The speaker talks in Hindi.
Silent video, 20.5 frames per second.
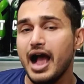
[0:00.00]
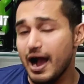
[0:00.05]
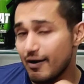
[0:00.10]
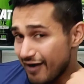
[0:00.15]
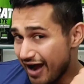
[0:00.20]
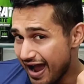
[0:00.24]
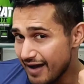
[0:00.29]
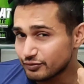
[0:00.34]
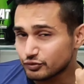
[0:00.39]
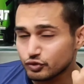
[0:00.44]

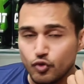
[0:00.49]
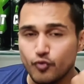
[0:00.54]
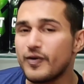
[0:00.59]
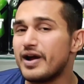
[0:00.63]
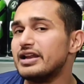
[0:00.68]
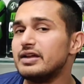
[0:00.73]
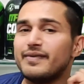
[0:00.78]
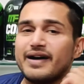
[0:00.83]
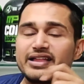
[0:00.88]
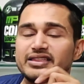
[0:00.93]
अब हाफ स्कूप
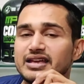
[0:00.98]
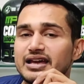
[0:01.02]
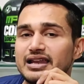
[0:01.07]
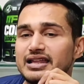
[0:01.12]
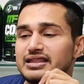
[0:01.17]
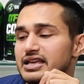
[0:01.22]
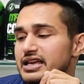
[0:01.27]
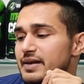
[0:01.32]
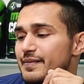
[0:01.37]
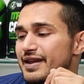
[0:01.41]
वाली बात कर
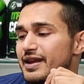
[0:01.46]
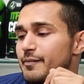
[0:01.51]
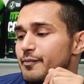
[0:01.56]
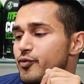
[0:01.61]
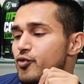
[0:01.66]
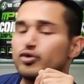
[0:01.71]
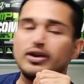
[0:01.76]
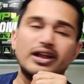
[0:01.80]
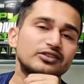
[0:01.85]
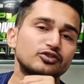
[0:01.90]
लेते हैं कि मैंने
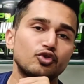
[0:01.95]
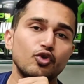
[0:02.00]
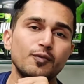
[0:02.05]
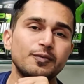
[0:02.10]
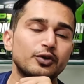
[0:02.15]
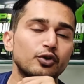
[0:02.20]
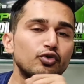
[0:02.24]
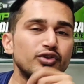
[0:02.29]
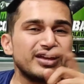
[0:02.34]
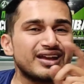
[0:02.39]
पूरा
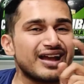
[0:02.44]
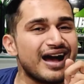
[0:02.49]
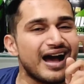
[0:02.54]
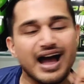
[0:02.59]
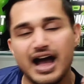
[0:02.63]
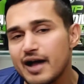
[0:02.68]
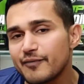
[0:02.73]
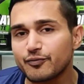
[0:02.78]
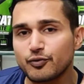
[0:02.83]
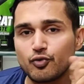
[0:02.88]
स्कूप क्यों नहीं
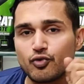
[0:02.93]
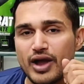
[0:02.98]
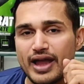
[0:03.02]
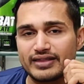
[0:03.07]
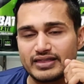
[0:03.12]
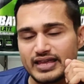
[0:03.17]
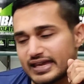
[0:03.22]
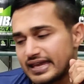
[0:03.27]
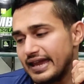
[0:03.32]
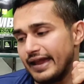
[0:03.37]
कहा हाफ क्यों कहा
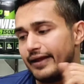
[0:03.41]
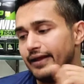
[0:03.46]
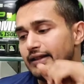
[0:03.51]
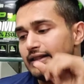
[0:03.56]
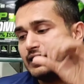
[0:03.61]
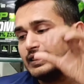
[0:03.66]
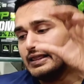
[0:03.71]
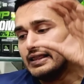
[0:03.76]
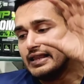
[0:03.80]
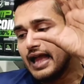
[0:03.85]
है देखिए
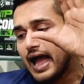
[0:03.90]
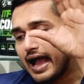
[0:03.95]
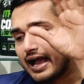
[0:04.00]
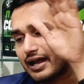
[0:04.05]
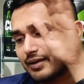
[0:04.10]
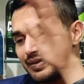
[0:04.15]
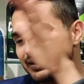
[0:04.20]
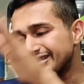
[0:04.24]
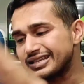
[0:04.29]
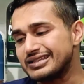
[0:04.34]

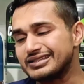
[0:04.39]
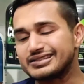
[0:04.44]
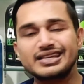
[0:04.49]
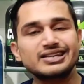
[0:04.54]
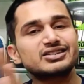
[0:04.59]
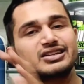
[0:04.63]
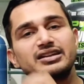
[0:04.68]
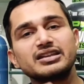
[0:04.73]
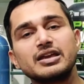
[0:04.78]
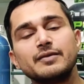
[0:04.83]
अगर मैं
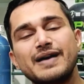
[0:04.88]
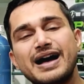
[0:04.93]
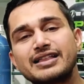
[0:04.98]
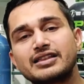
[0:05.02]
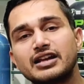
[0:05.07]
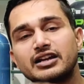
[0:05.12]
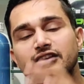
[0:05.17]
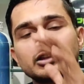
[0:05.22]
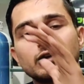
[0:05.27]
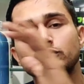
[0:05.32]
सेंसेशन की
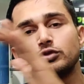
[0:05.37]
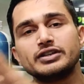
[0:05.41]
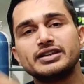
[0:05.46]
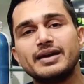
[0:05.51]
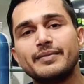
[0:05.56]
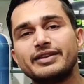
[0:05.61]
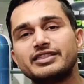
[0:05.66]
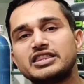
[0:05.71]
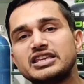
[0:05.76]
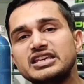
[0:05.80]
बात करता हूं तो
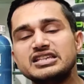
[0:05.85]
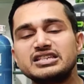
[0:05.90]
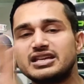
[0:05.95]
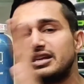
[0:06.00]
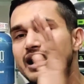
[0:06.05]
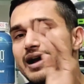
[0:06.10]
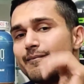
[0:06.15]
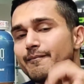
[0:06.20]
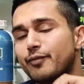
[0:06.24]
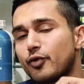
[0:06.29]
ये हमें 30
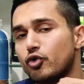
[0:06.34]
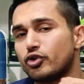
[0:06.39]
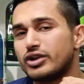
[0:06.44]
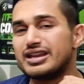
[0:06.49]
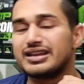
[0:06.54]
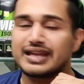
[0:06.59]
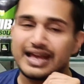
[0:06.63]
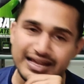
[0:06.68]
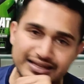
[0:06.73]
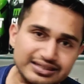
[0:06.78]
ग्राम
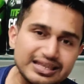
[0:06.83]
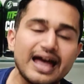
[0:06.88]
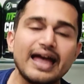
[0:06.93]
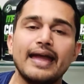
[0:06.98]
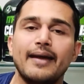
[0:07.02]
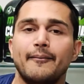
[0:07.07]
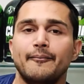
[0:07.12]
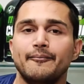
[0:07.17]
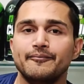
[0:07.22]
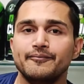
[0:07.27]
प्रोटीन कहता
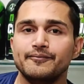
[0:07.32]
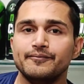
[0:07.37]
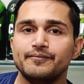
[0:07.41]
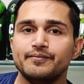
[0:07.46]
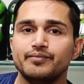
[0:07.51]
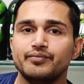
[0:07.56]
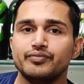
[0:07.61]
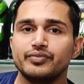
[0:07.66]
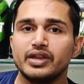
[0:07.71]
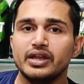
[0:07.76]

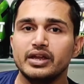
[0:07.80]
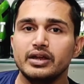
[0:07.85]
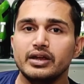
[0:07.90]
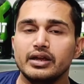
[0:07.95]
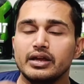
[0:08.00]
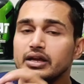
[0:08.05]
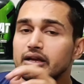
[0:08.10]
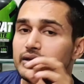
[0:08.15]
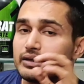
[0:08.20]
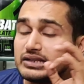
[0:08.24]

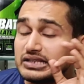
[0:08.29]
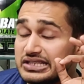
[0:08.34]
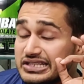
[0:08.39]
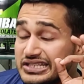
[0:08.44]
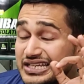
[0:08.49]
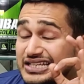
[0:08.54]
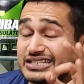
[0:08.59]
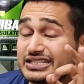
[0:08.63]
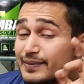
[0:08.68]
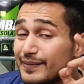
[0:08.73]
है
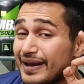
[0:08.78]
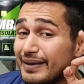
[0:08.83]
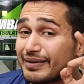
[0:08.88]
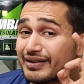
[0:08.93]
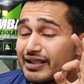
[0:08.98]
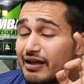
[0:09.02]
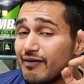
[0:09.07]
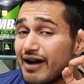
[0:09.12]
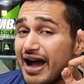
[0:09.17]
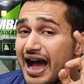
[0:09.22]
जिसमें
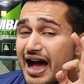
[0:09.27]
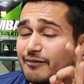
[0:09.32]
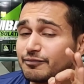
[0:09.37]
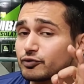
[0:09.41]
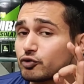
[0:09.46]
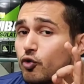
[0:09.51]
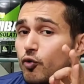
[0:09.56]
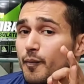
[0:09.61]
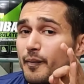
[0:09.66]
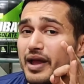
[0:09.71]
मतलब
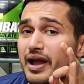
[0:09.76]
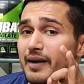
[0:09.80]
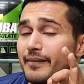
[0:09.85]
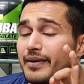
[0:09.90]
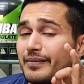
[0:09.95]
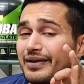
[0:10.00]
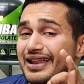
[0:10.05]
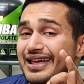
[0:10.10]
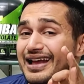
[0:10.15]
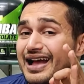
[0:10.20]
हाफ स्कूप में
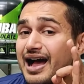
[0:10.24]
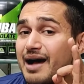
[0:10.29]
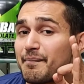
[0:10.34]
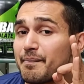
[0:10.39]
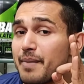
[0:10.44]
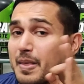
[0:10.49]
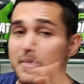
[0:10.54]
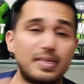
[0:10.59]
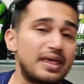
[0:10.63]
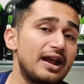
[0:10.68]
हमें मिलेगा
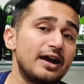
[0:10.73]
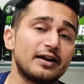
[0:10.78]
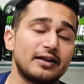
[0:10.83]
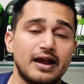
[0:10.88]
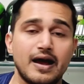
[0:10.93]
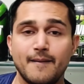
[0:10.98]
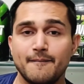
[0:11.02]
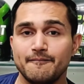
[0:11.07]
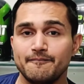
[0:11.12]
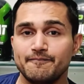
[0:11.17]
15
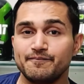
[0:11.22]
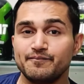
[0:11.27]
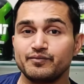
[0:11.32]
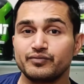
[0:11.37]
ग्राम